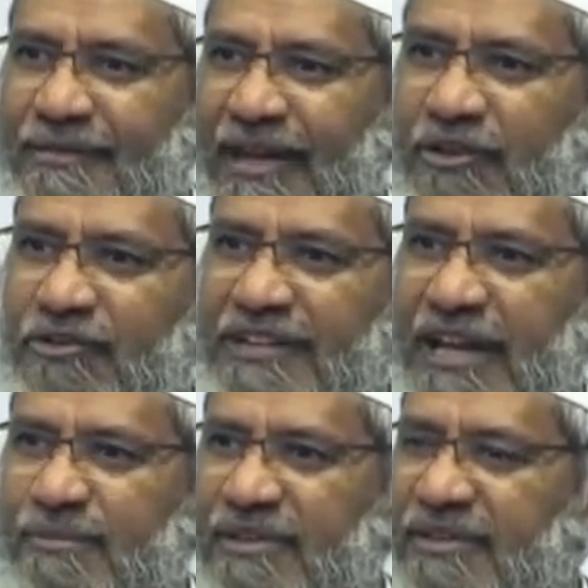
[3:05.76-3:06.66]
Брат,
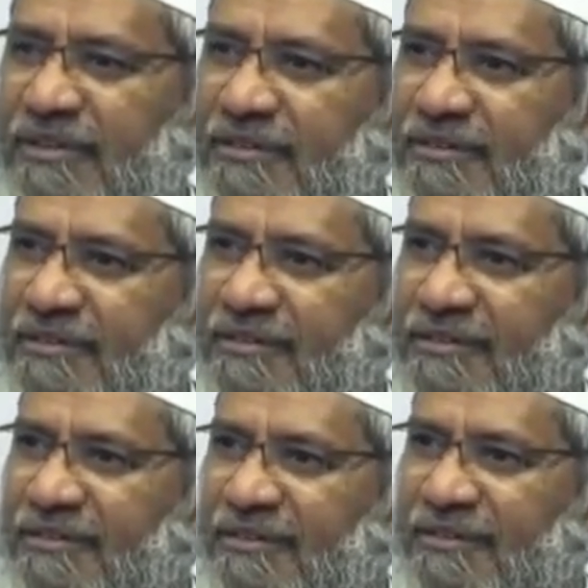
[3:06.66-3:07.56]
поднимись, э, пожалуйста.
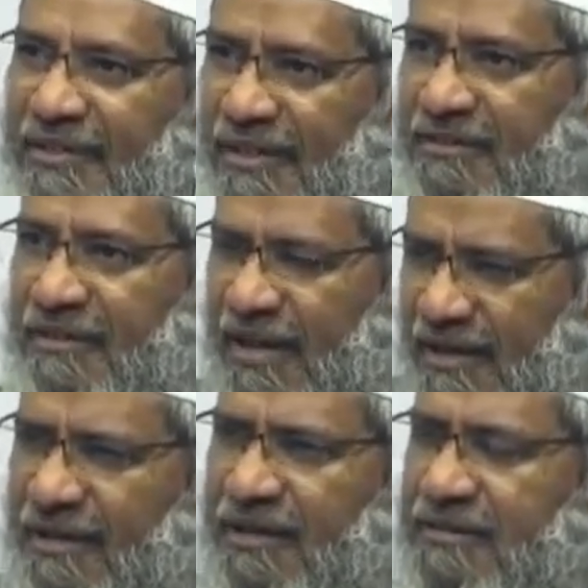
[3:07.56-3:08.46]
Вот он,
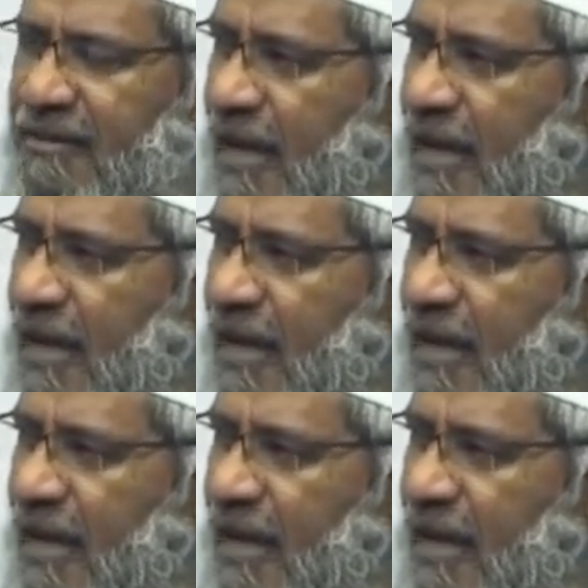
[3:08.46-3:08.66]
я же говорю,